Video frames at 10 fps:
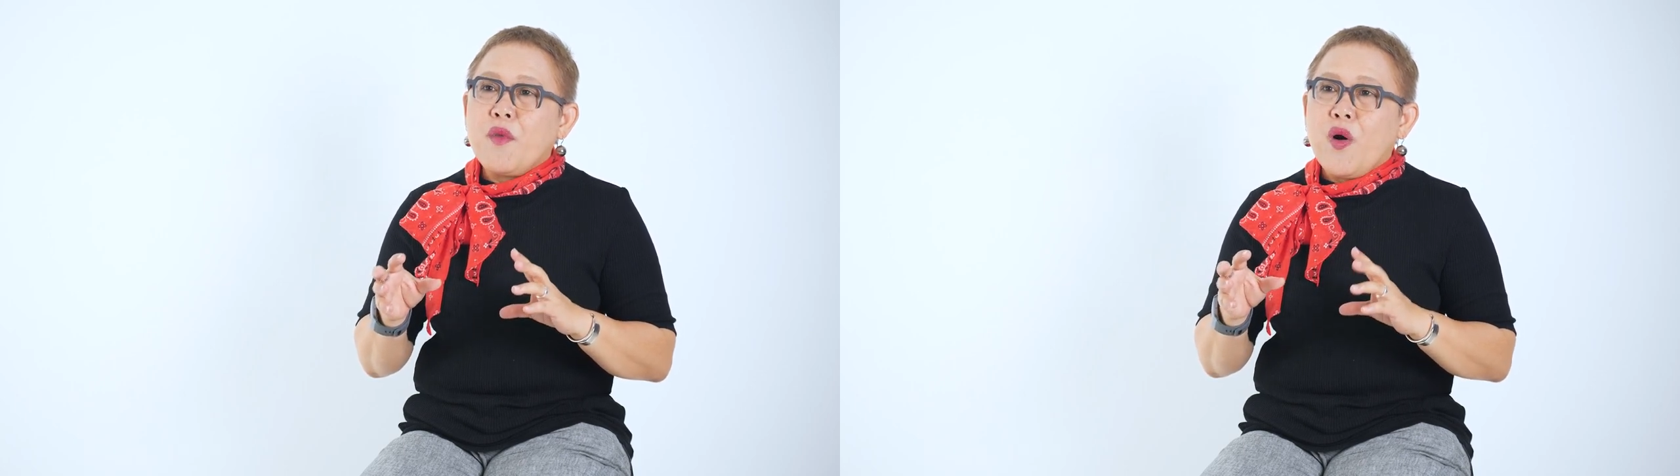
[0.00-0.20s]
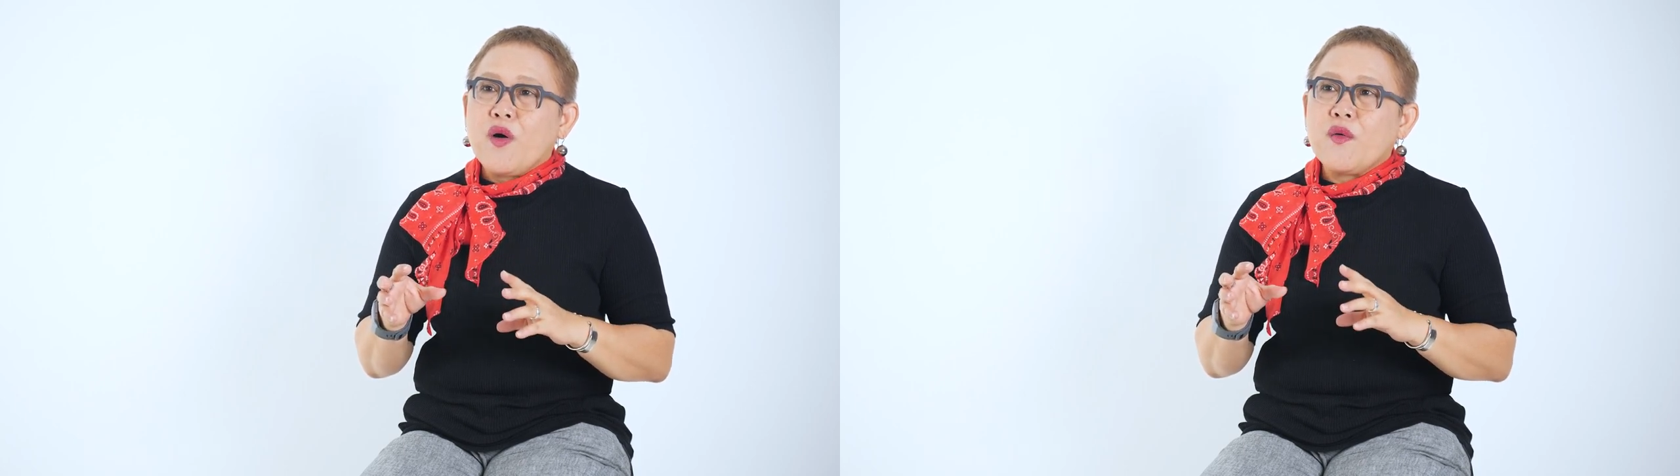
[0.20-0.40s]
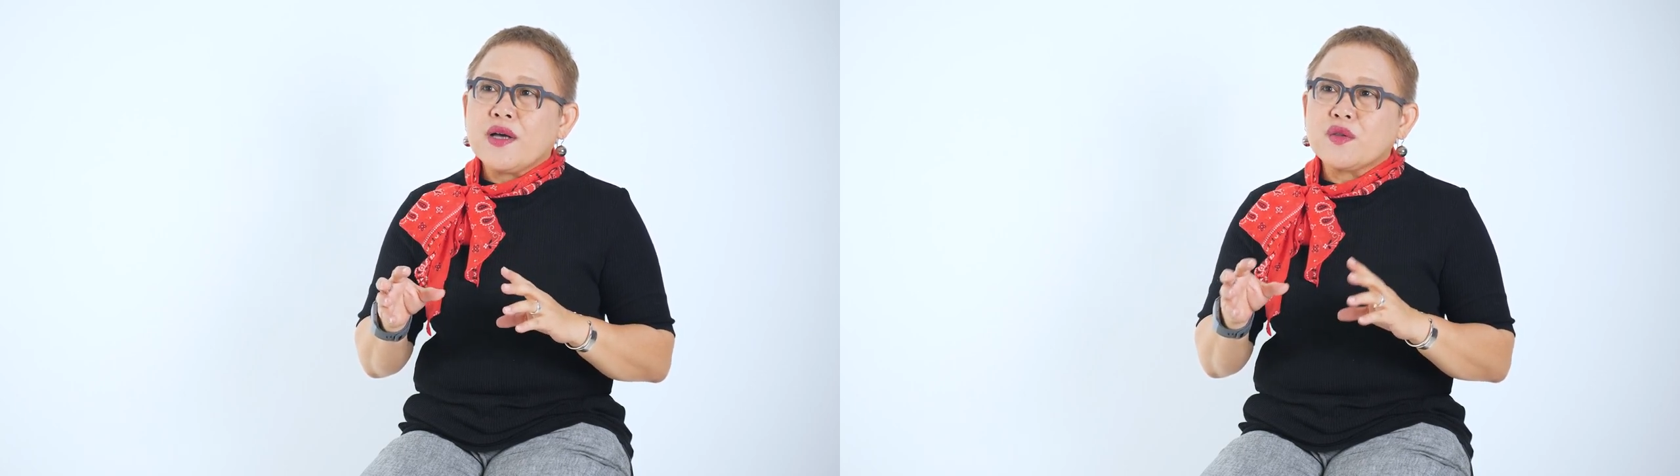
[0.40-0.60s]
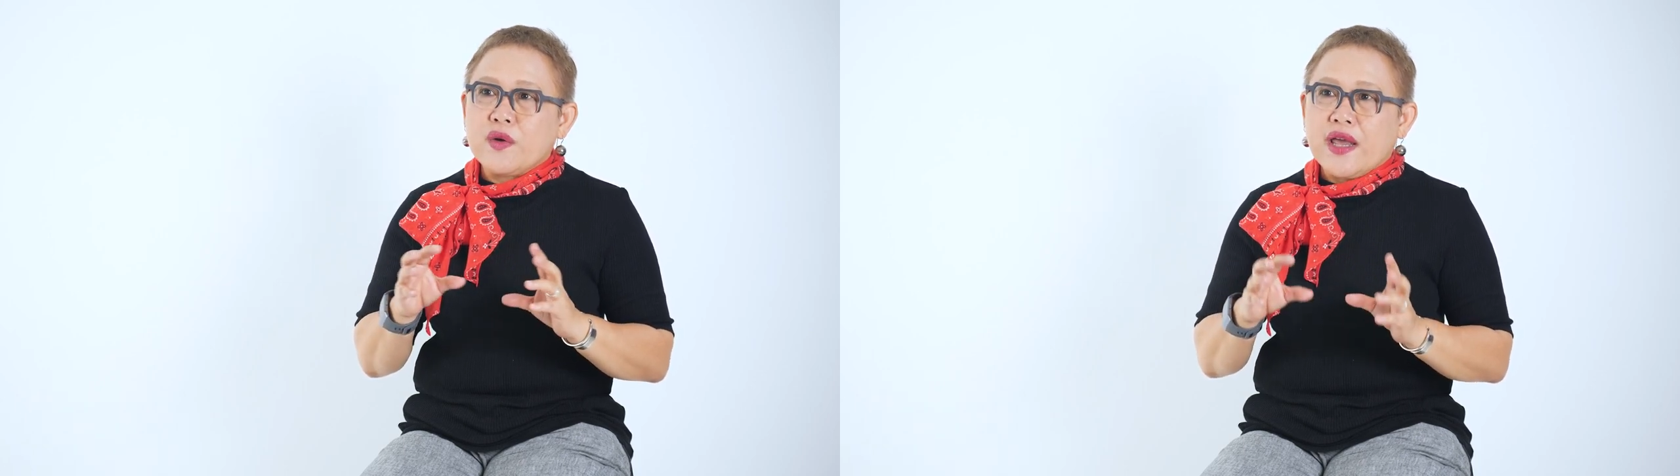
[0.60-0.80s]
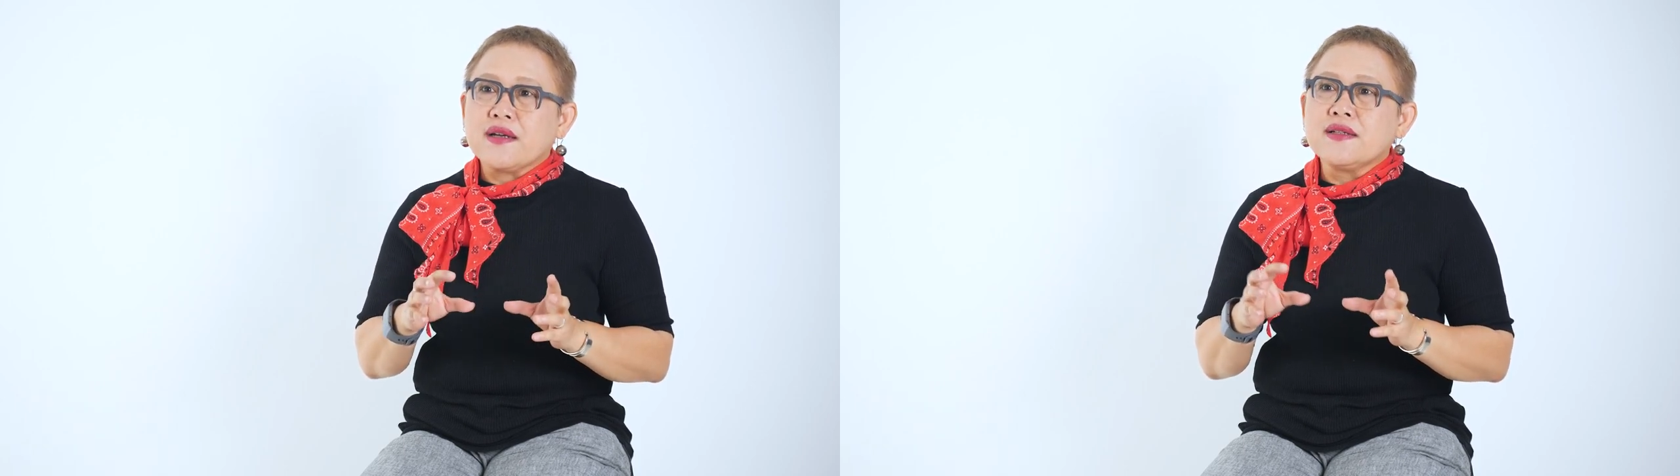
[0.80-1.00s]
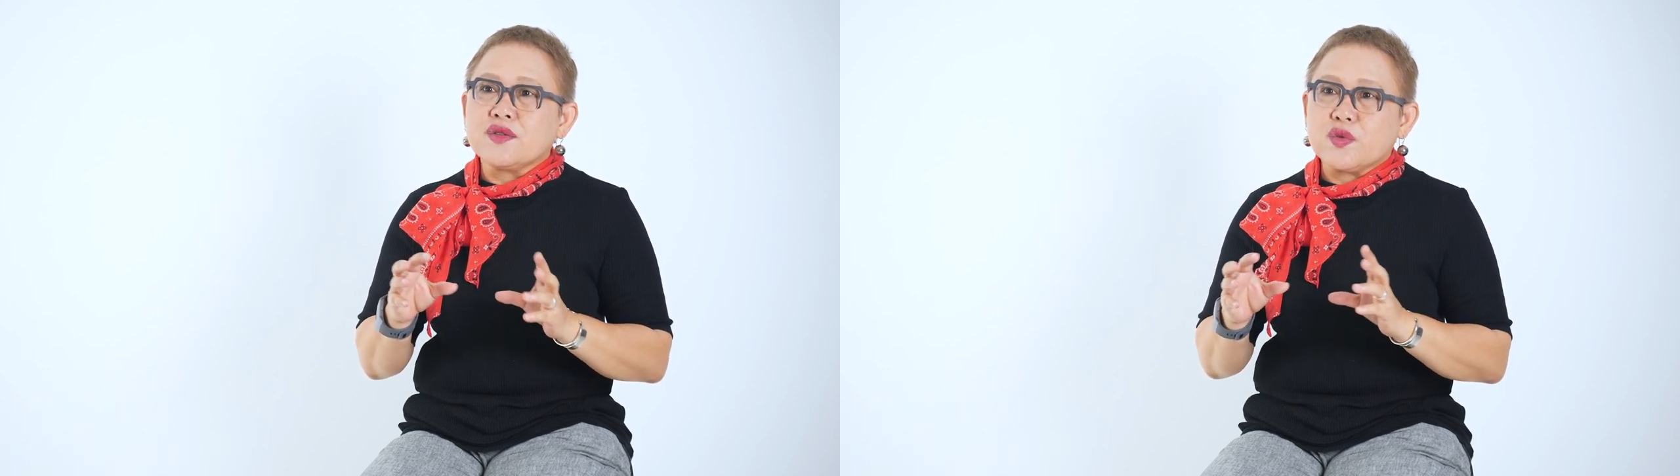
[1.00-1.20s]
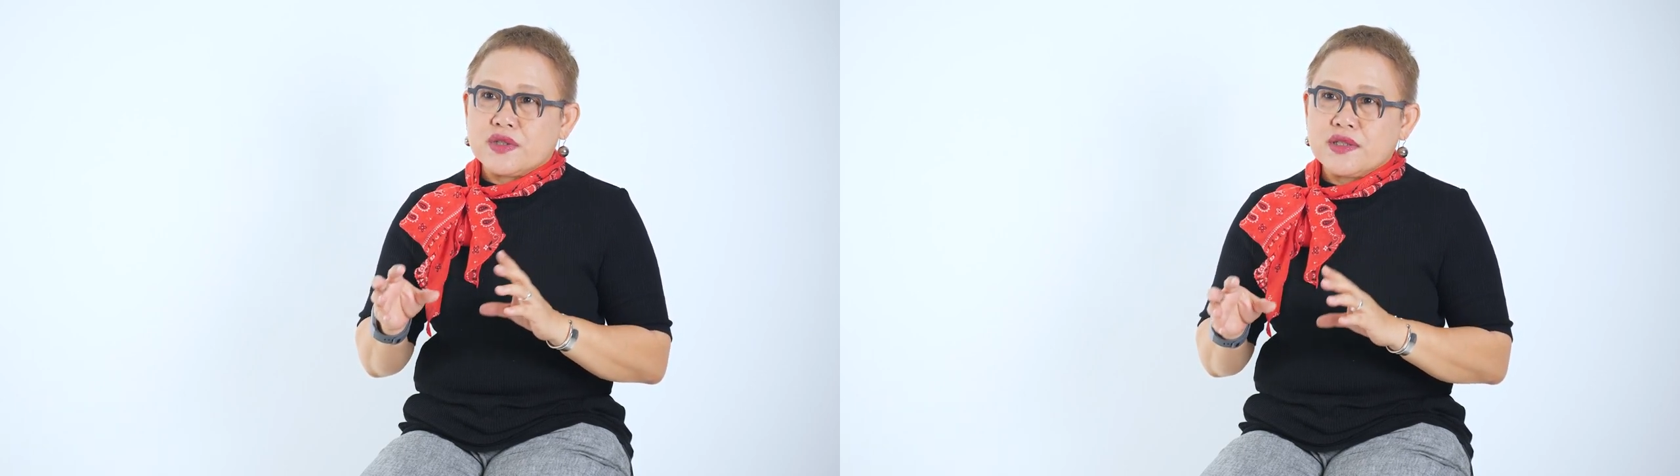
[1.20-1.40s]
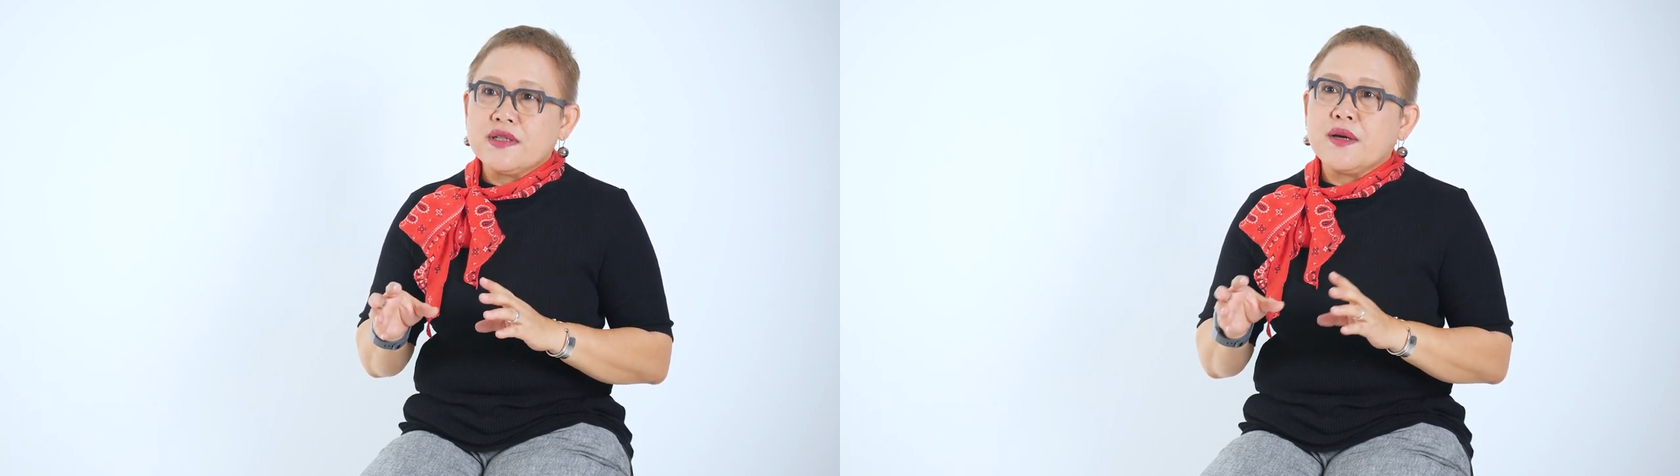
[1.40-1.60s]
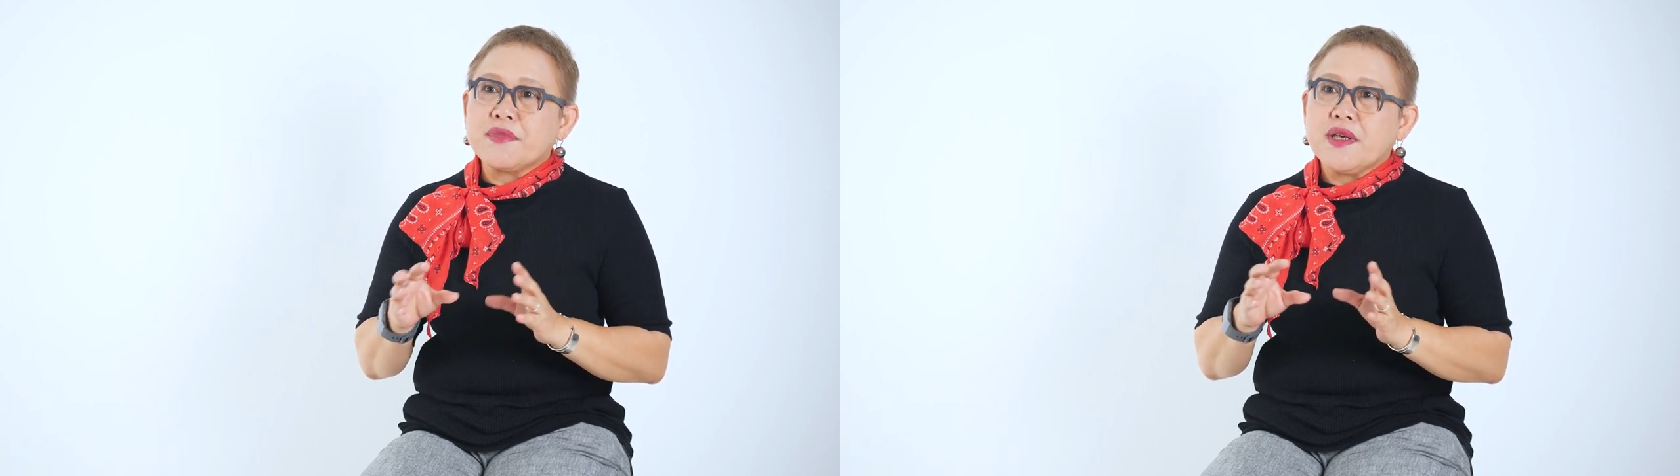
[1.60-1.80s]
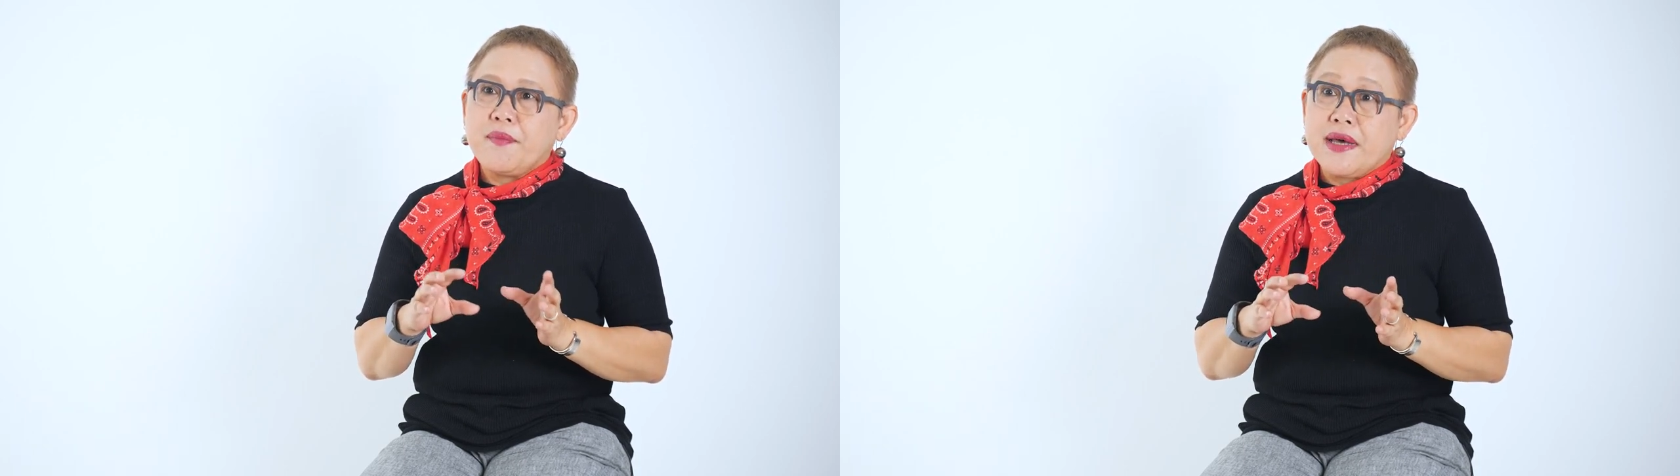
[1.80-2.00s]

มองว่าตรงนี้คือจุดเชื่อมที่